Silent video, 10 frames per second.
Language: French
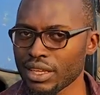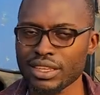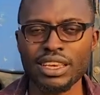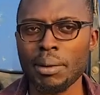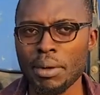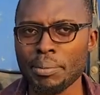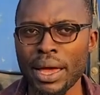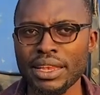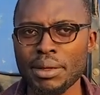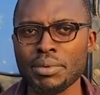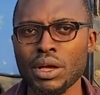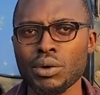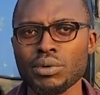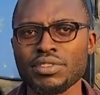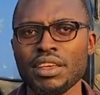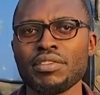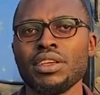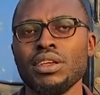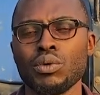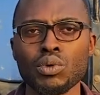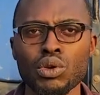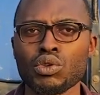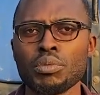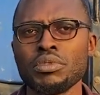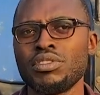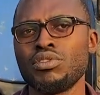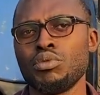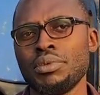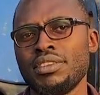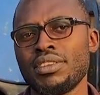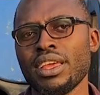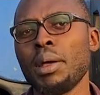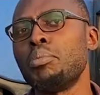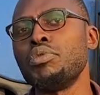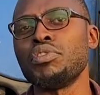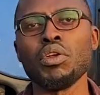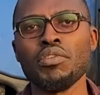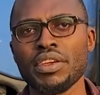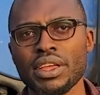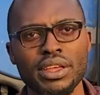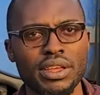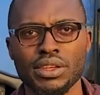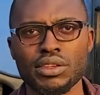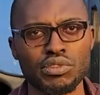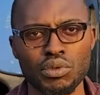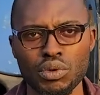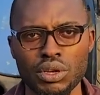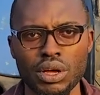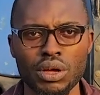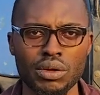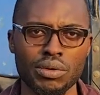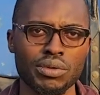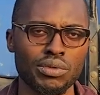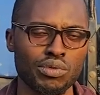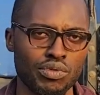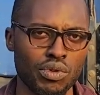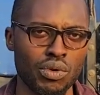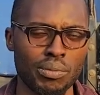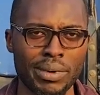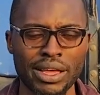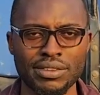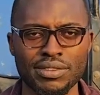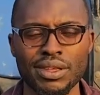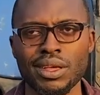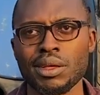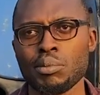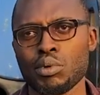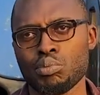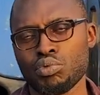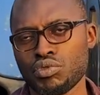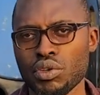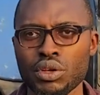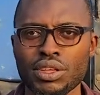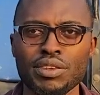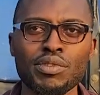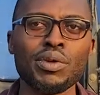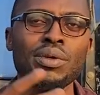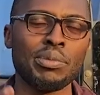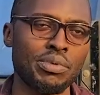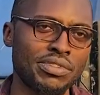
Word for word: qui n'a même pas été bien conservé, où le taux d'humidité est plus élevé celui d'un nouveau maïs. Bon, pour ceux qui veulent un peu